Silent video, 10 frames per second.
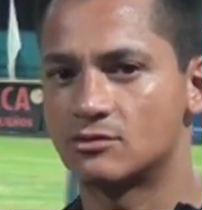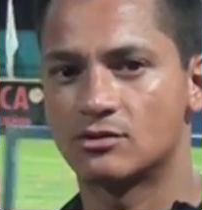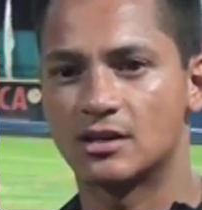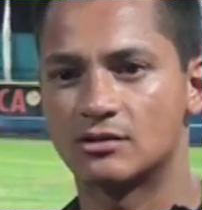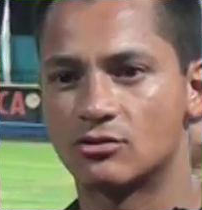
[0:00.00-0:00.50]

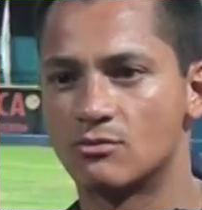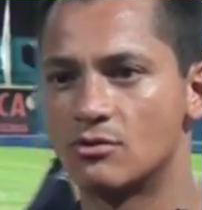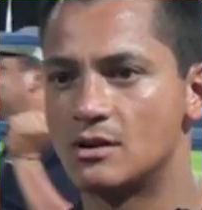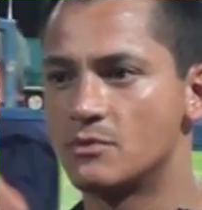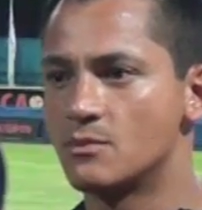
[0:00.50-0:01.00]
Creo que
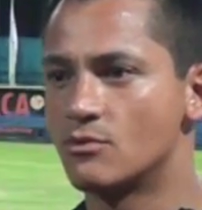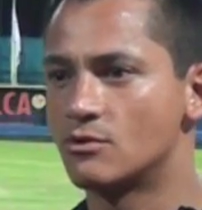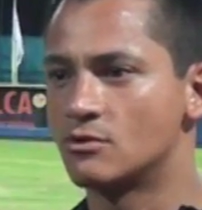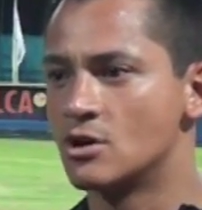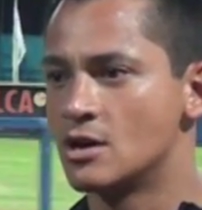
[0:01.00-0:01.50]
somos el
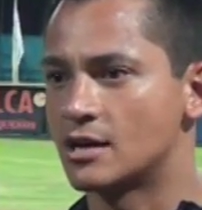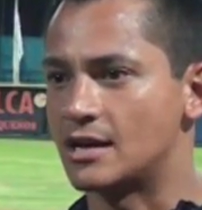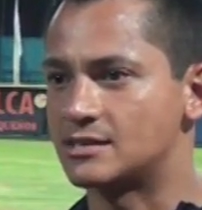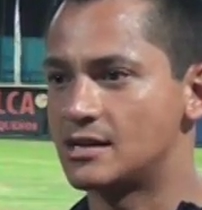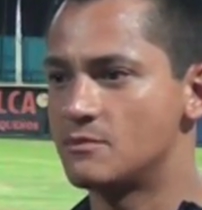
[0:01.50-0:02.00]
mismo,
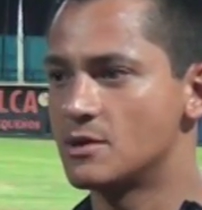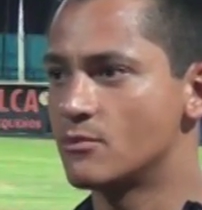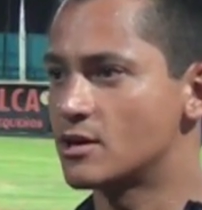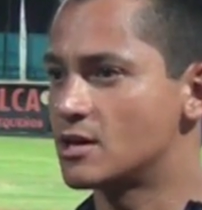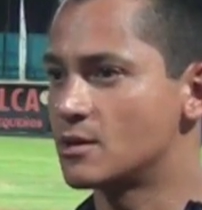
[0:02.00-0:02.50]
casi el
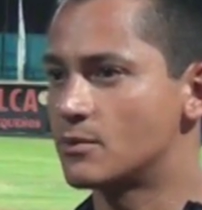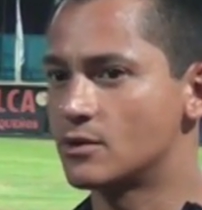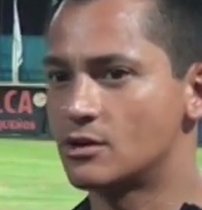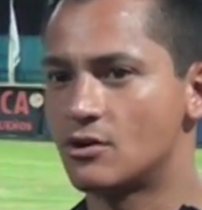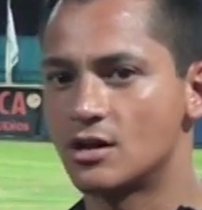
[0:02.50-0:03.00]
mismo equipo
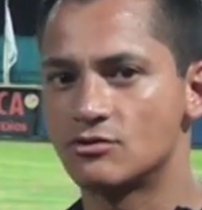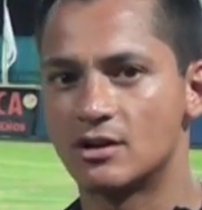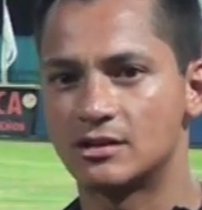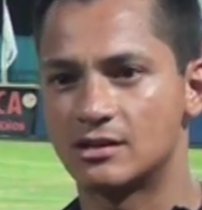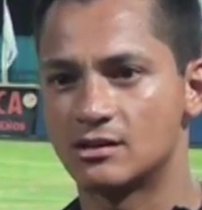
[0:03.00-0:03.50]
de los años
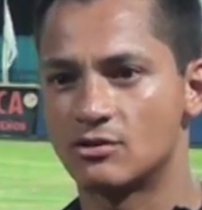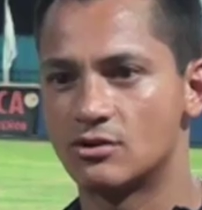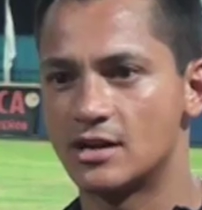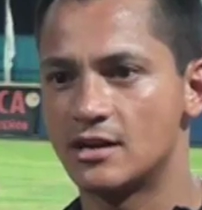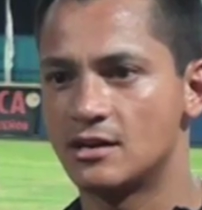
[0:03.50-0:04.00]

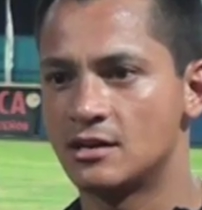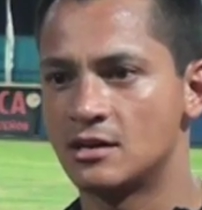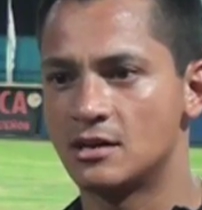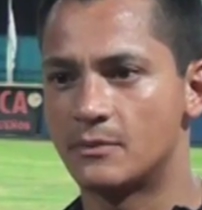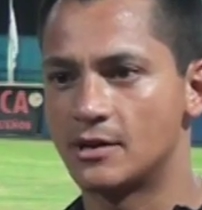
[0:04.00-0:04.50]
anteriores
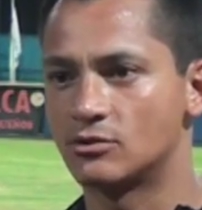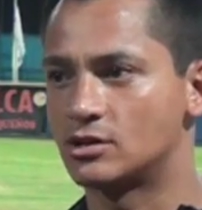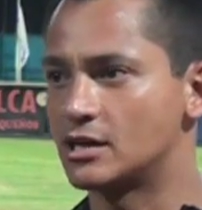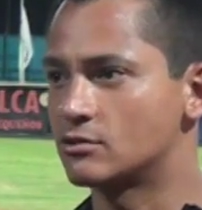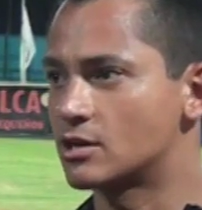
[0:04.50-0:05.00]
y,
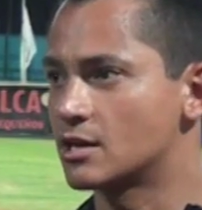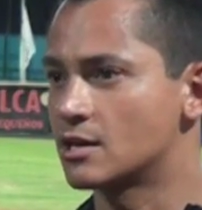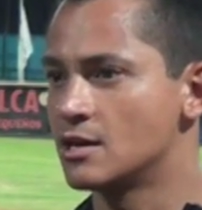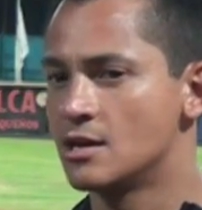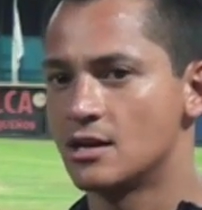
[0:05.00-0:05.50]
peloteros
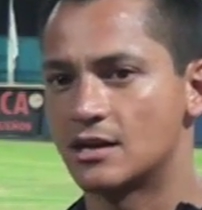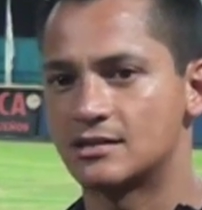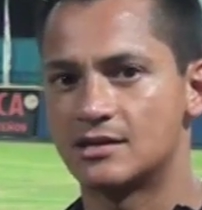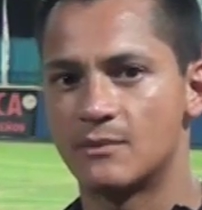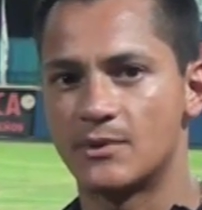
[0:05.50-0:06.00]
que,
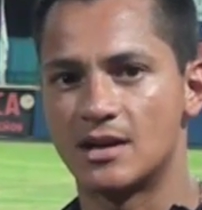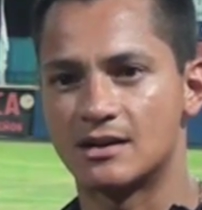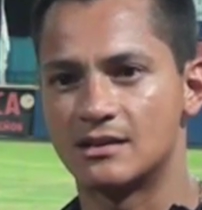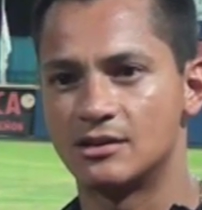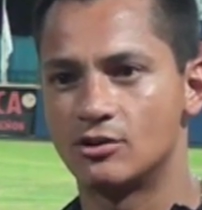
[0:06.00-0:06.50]
siempre han
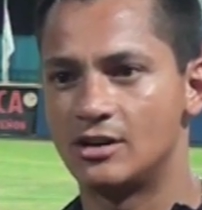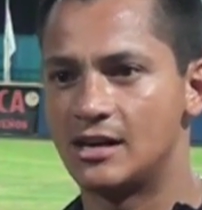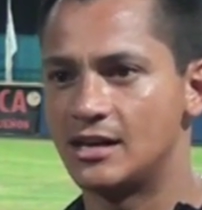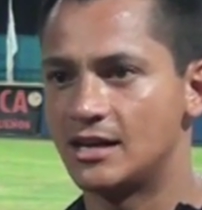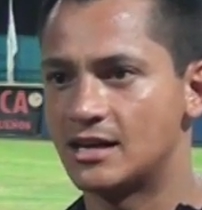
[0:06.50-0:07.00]
rendido en
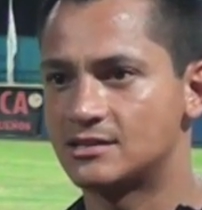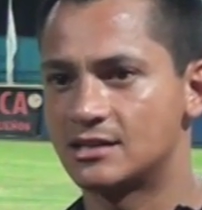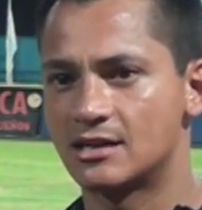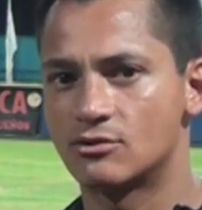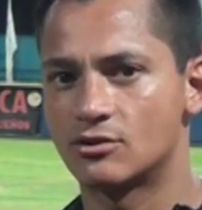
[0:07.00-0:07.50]
la liga, así
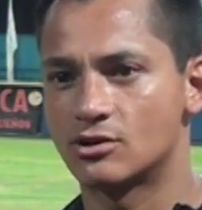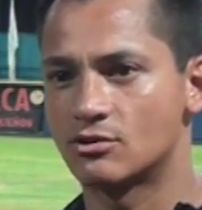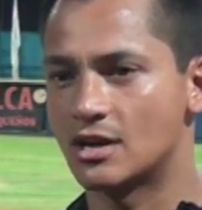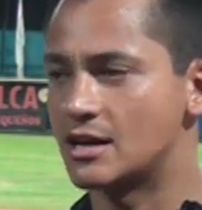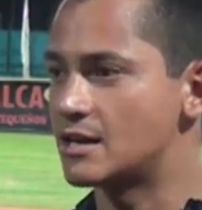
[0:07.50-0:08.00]
que no
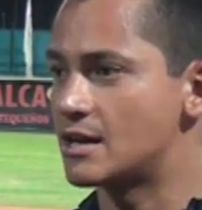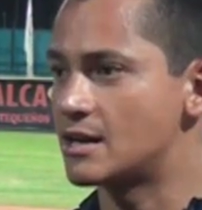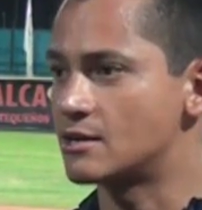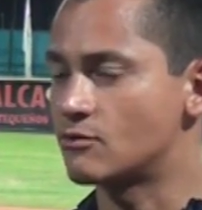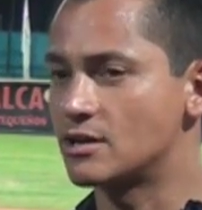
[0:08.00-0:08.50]
creo que
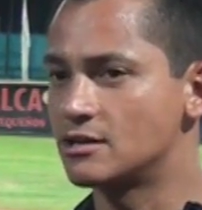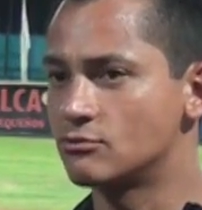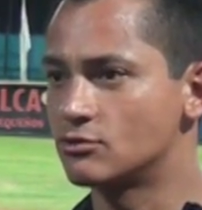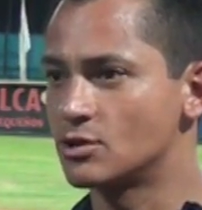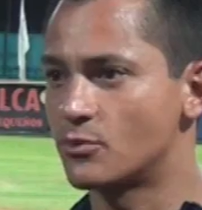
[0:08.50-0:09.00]
haya, no hay
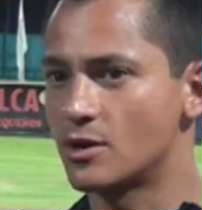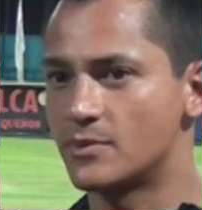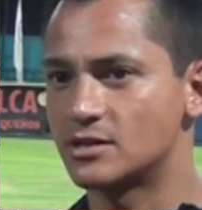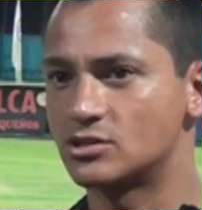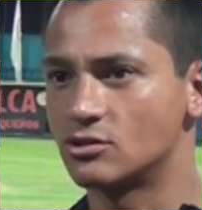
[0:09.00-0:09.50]
ningún tipo de
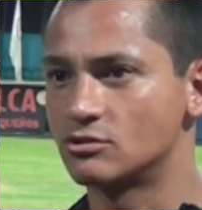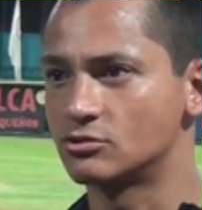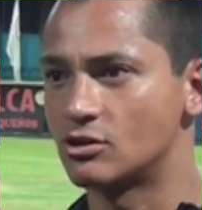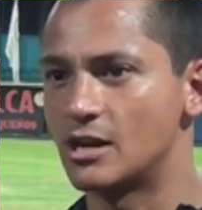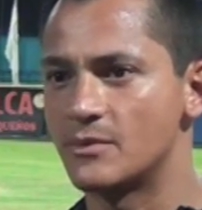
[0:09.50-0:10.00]
presión,
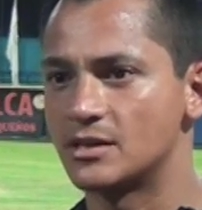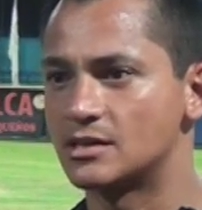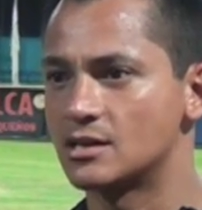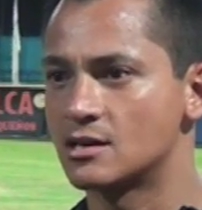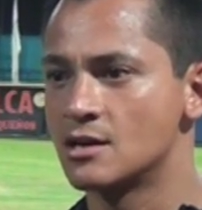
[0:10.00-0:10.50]

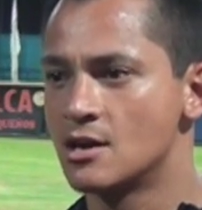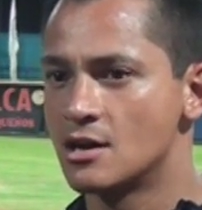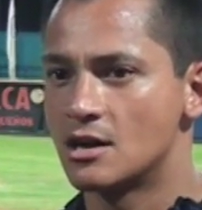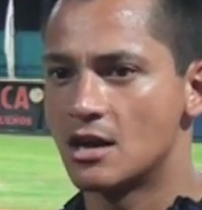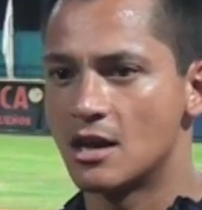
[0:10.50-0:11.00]
solamente
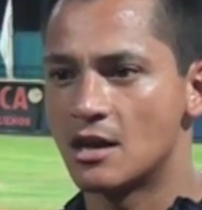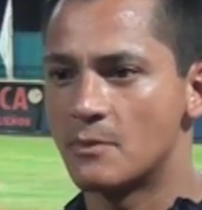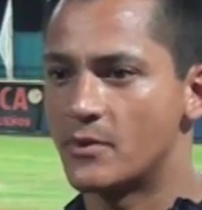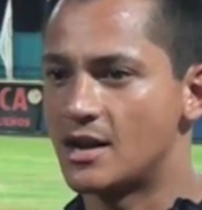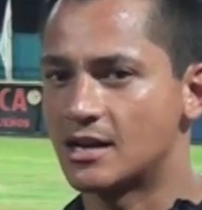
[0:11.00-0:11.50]
eh,
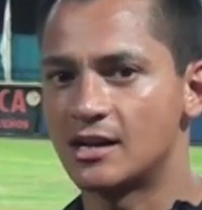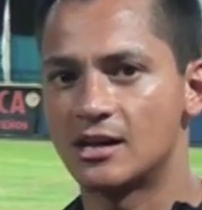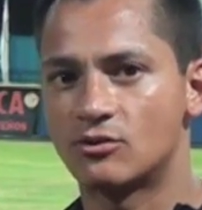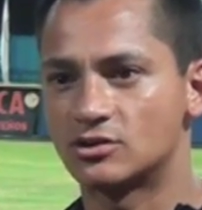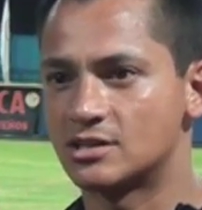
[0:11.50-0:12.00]
esperar que
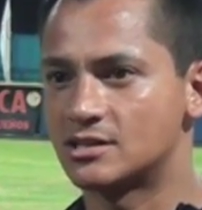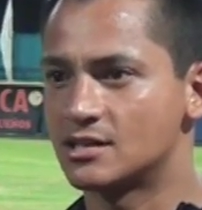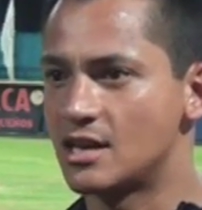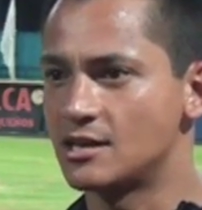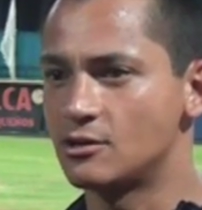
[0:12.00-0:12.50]
las cosas se
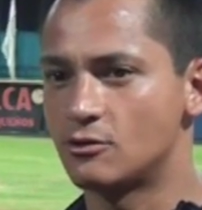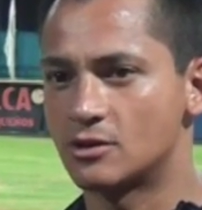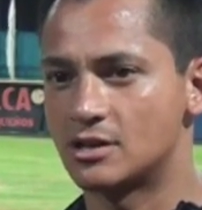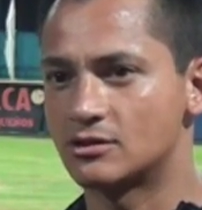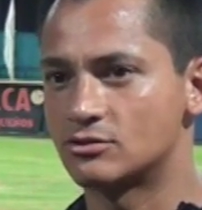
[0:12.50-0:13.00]
den y los
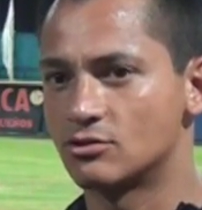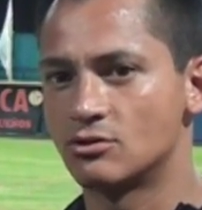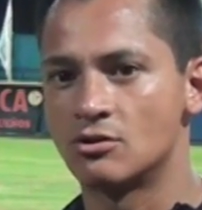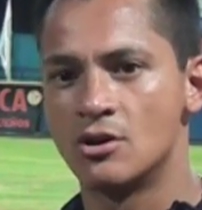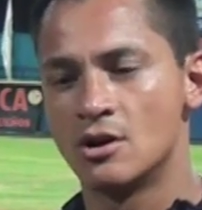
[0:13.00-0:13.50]

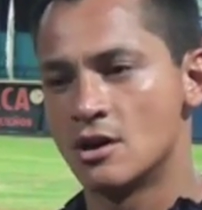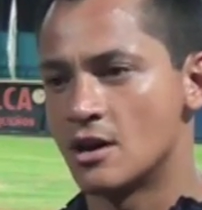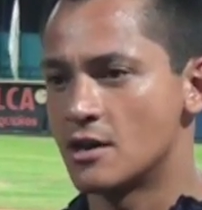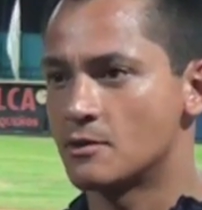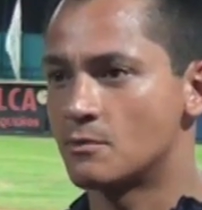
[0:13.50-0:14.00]
batazos
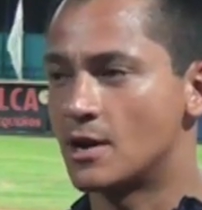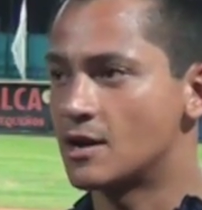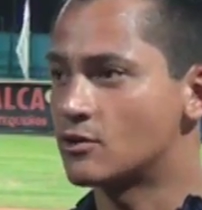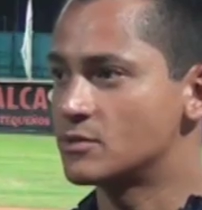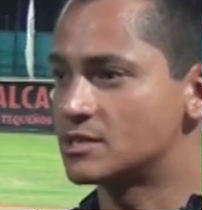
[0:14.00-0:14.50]
eh, van
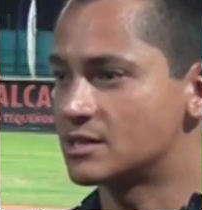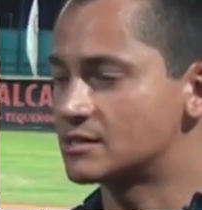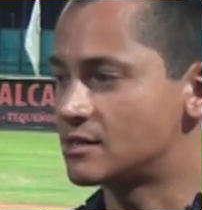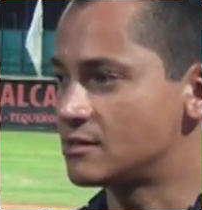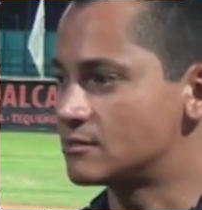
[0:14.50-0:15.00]
a comenzar a
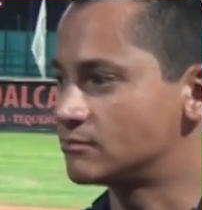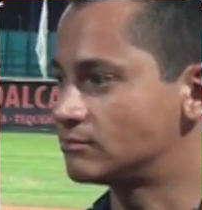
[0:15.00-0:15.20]
salir.